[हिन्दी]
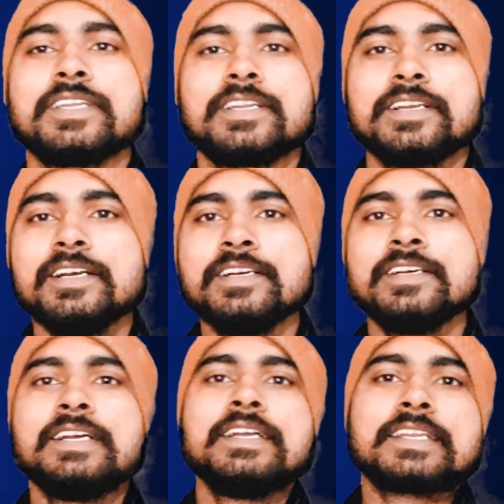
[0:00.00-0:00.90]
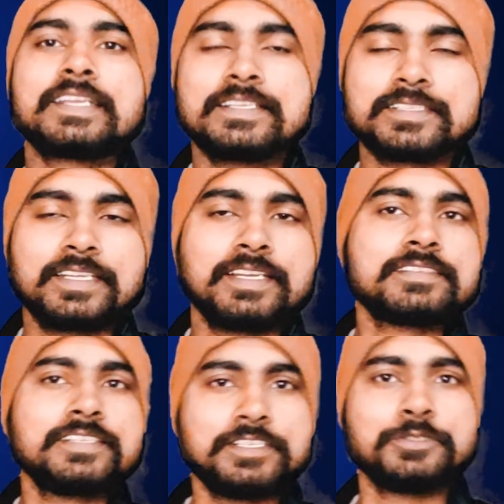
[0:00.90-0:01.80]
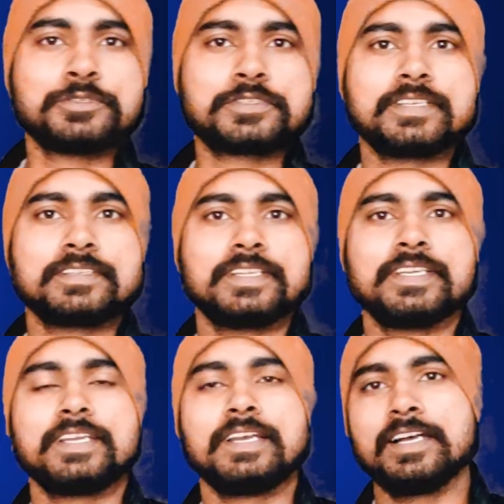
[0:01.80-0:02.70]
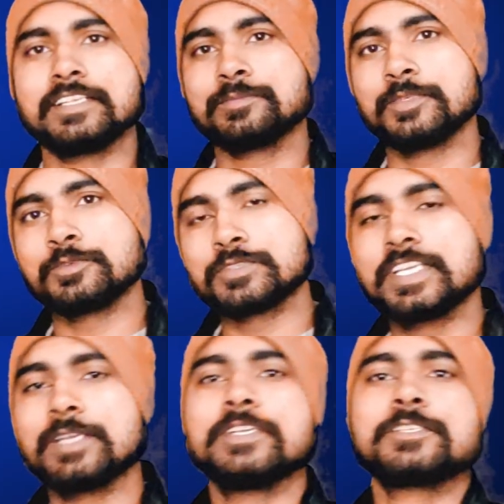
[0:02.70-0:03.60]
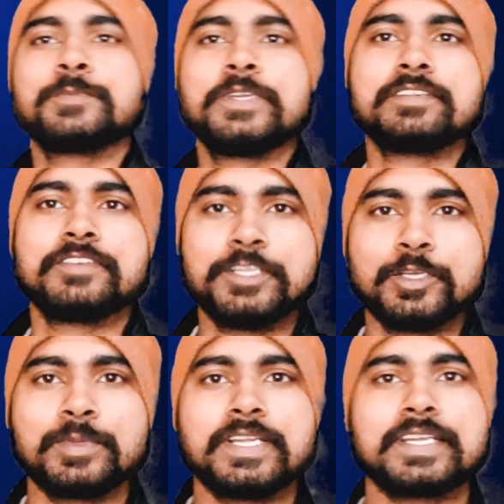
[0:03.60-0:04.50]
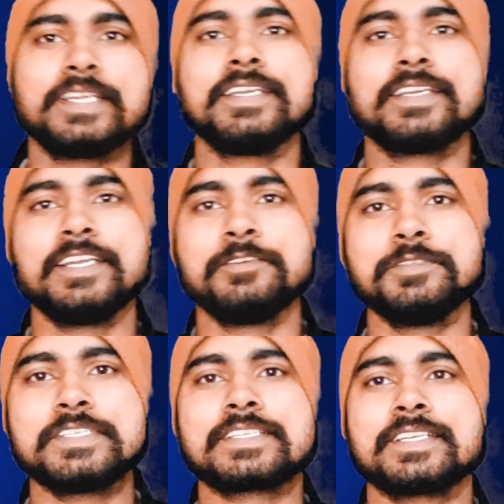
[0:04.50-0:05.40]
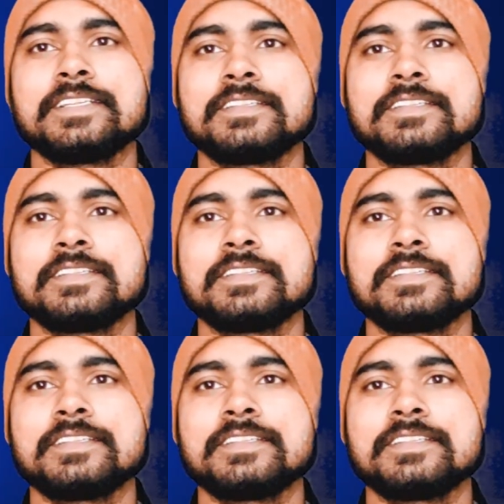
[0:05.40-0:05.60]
वगैरह का किस तरह से यूज़ करते हैं आज मैं उसी के बेस पे एक वीडियो बना के लेकर आया हूँ जिसके